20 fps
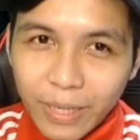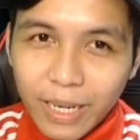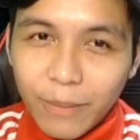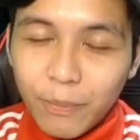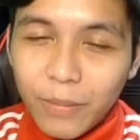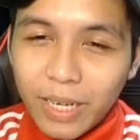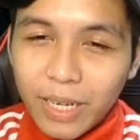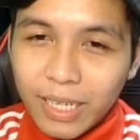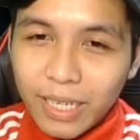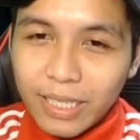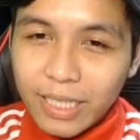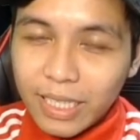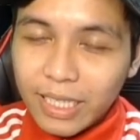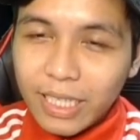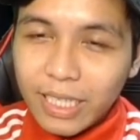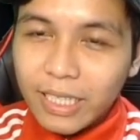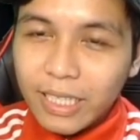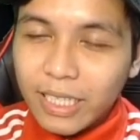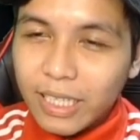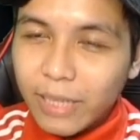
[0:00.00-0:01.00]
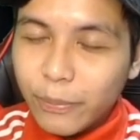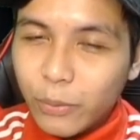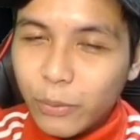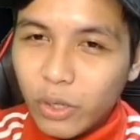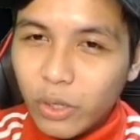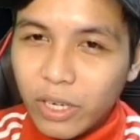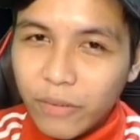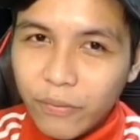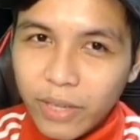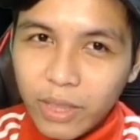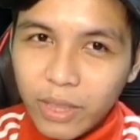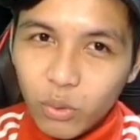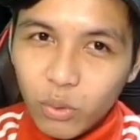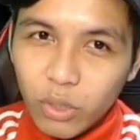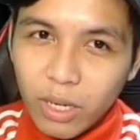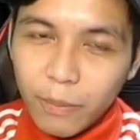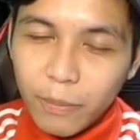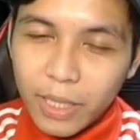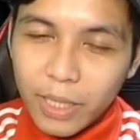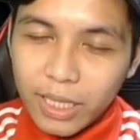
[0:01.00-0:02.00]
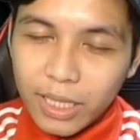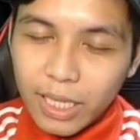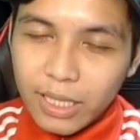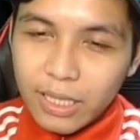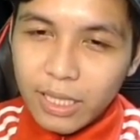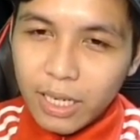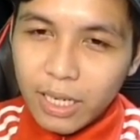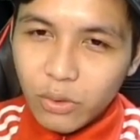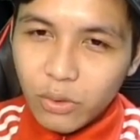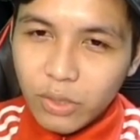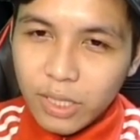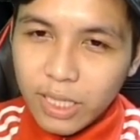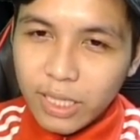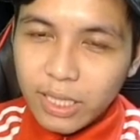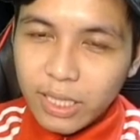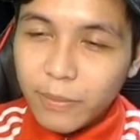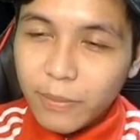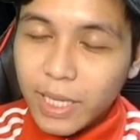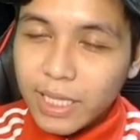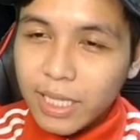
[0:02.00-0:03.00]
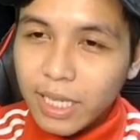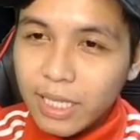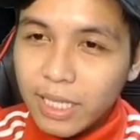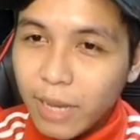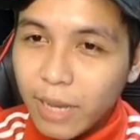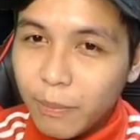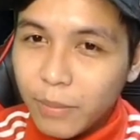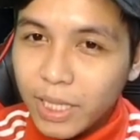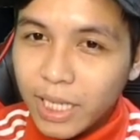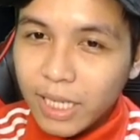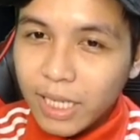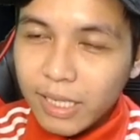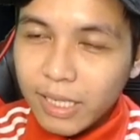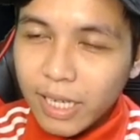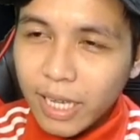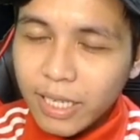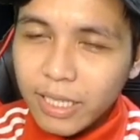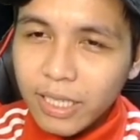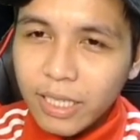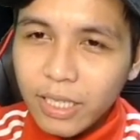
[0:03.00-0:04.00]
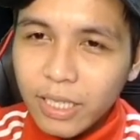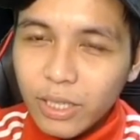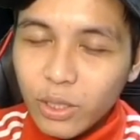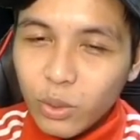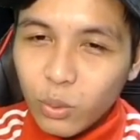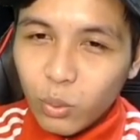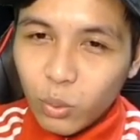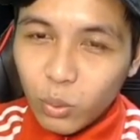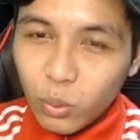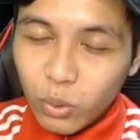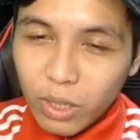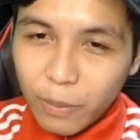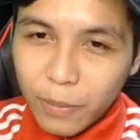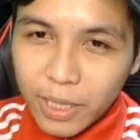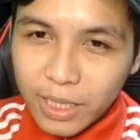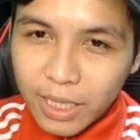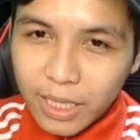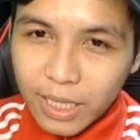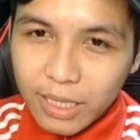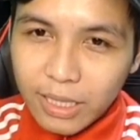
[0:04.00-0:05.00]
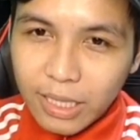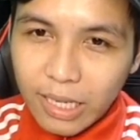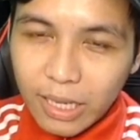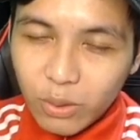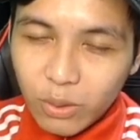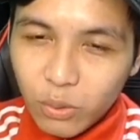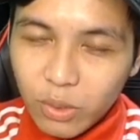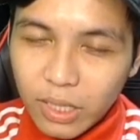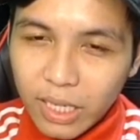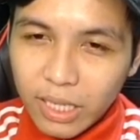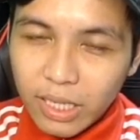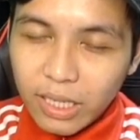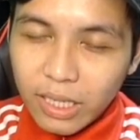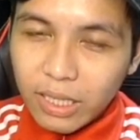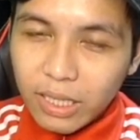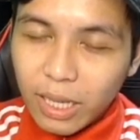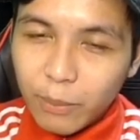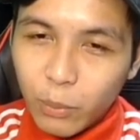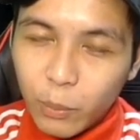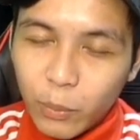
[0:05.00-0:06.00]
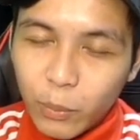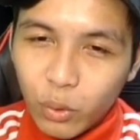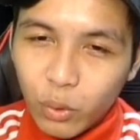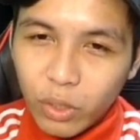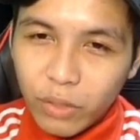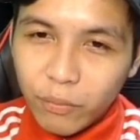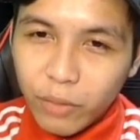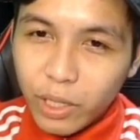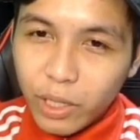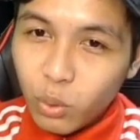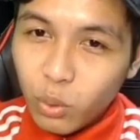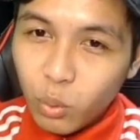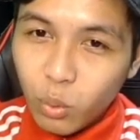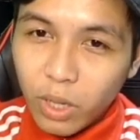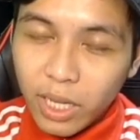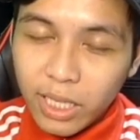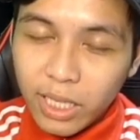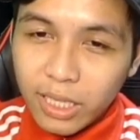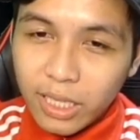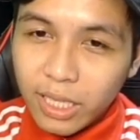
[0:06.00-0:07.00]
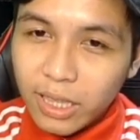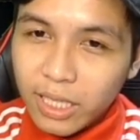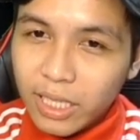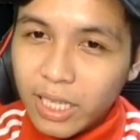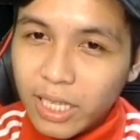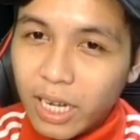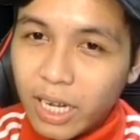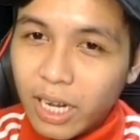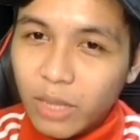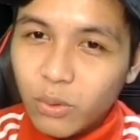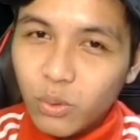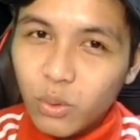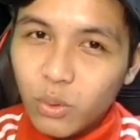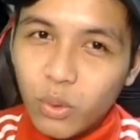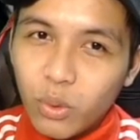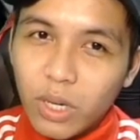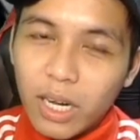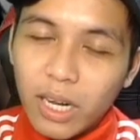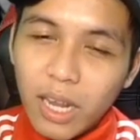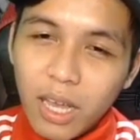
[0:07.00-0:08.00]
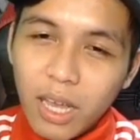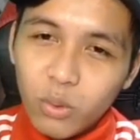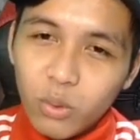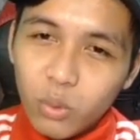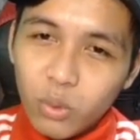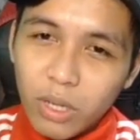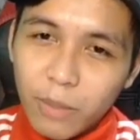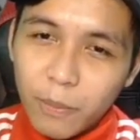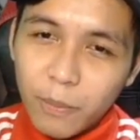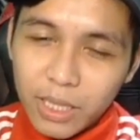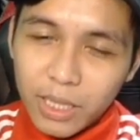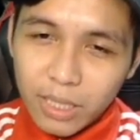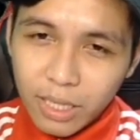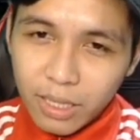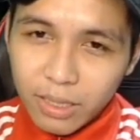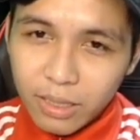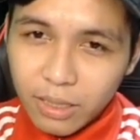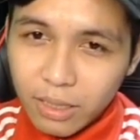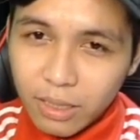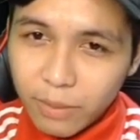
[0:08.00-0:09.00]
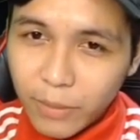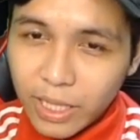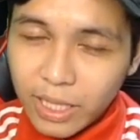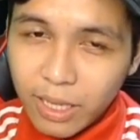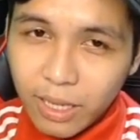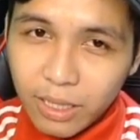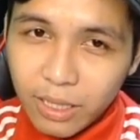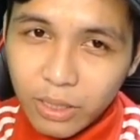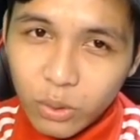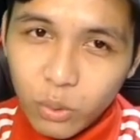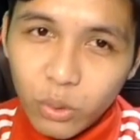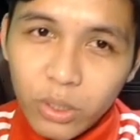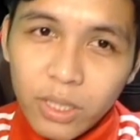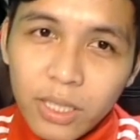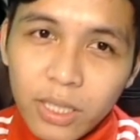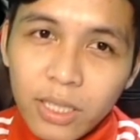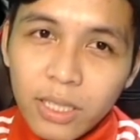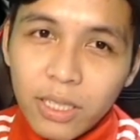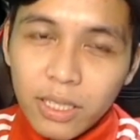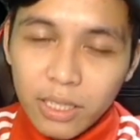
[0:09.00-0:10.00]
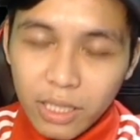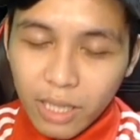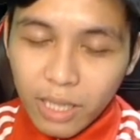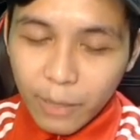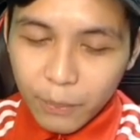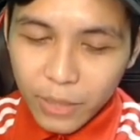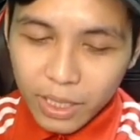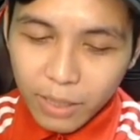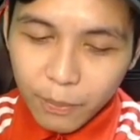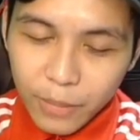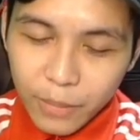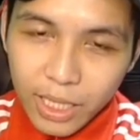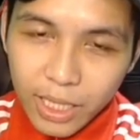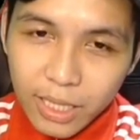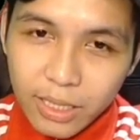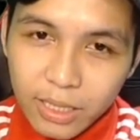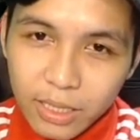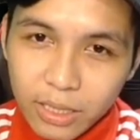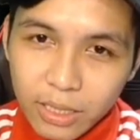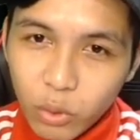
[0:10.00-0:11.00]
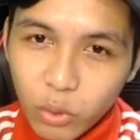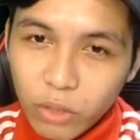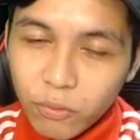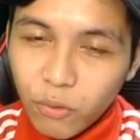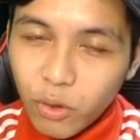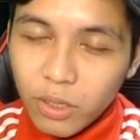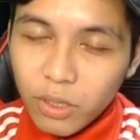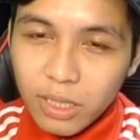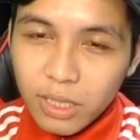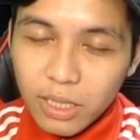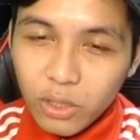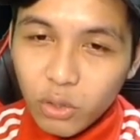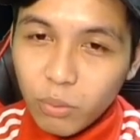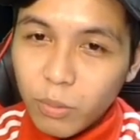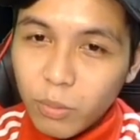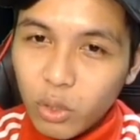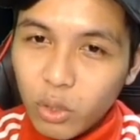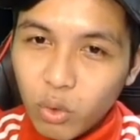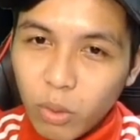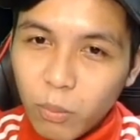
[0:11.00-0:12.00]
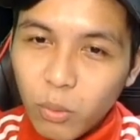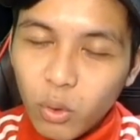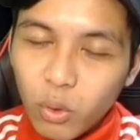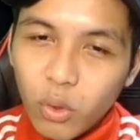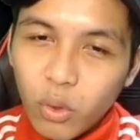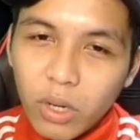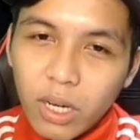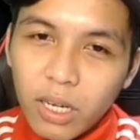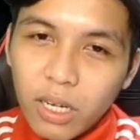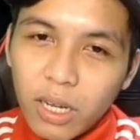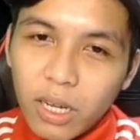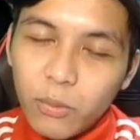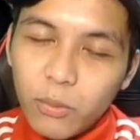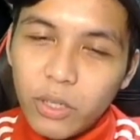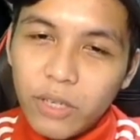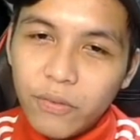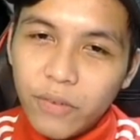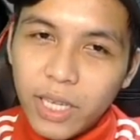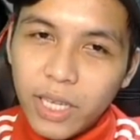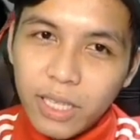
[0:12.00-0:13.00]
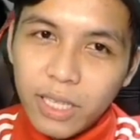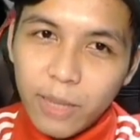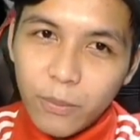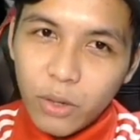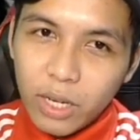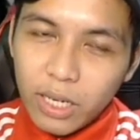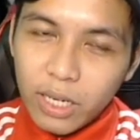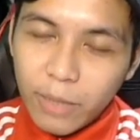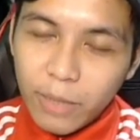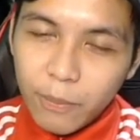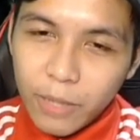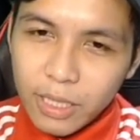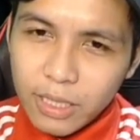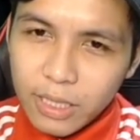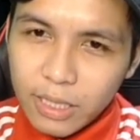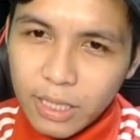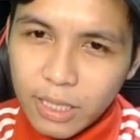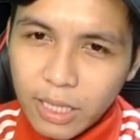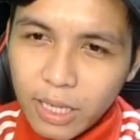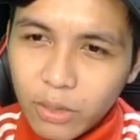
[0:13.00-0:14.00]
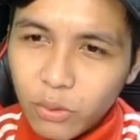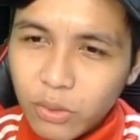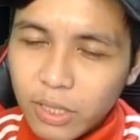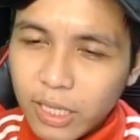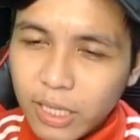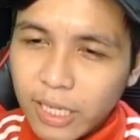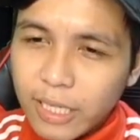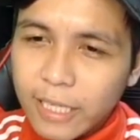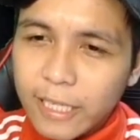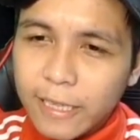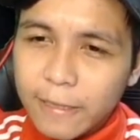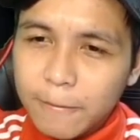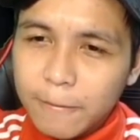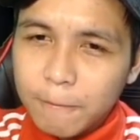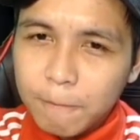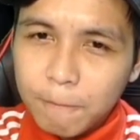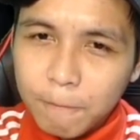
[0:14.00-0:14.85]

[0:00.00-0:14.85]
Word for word: berapa sikit kita perlu invite untuk dapatkan 100 ringgit biasanya aplikasi lain untuk dapatkan 100 ringgit kamu perlu invite 2 hingga 300 orang lah untuk dapatkan sebanyak itu tetapi di aplikasi QuickFox nih cuma 20 orang kamu invite kamu akan dapat 100 ringgit